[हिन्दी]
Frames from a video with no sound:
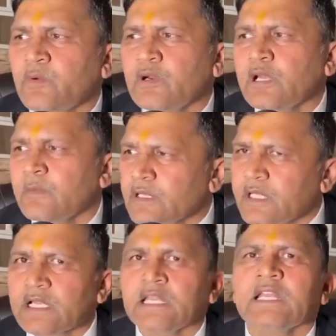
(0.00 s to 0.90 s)
रिपोर्ट हमें
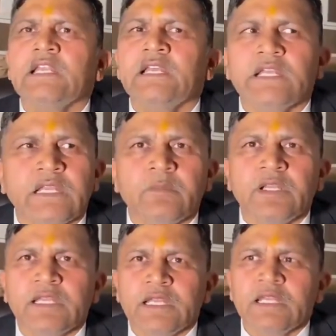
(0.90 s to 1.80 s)
देखने के लिए नहीं
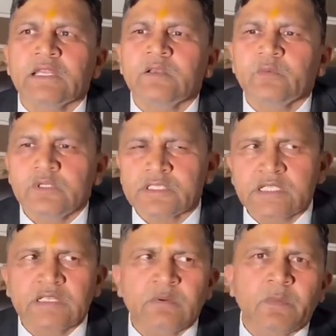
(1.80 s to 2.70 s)
मिली है लेकिन पुलिस
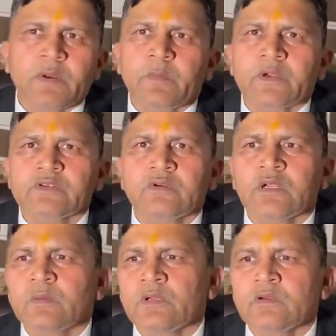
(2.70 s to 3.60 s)
ने जब अपना पक्ष
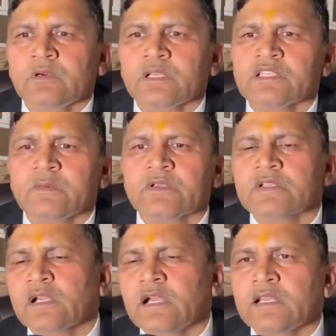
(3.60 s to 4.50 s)
ऑनरेबल कोर्ट के
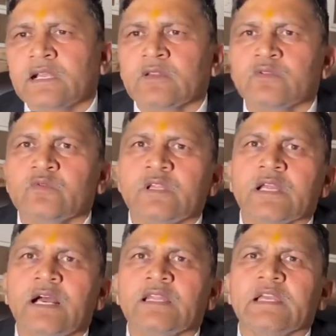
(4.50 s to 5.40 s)
समक्ष रखा था तो उन्होंने
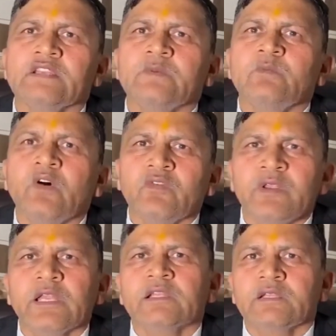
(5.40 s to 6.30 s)
कहा था कि इसमें
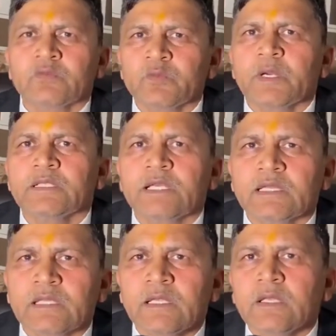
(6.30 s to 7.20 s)
मॉर्फिन के तत्व पाए
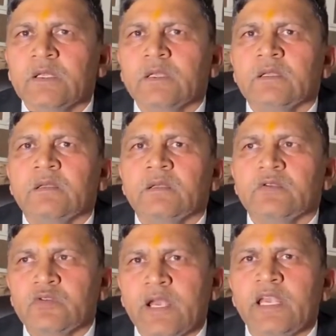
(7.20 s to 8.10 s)
जाते हैं
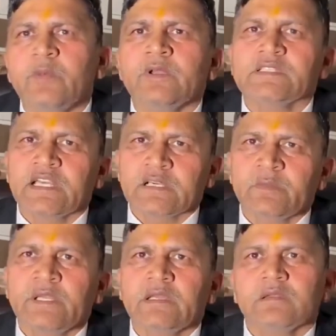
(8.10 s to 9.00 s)
जो एनडीपीएस एक्ट
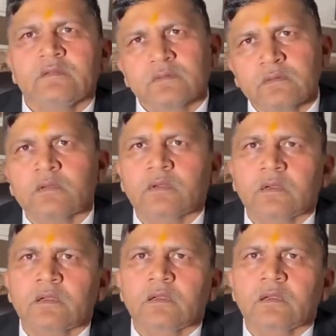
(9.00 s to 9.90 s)
में
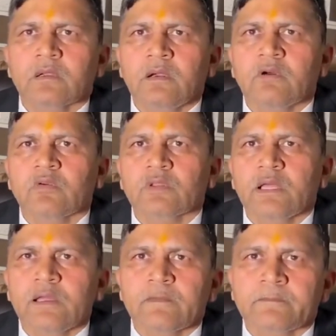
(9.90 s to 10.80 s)
कवर
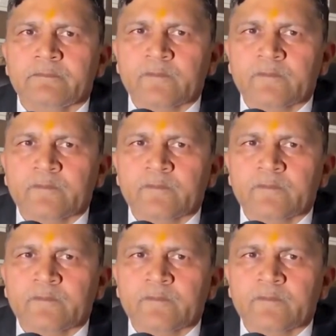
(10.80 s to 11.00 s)
होता है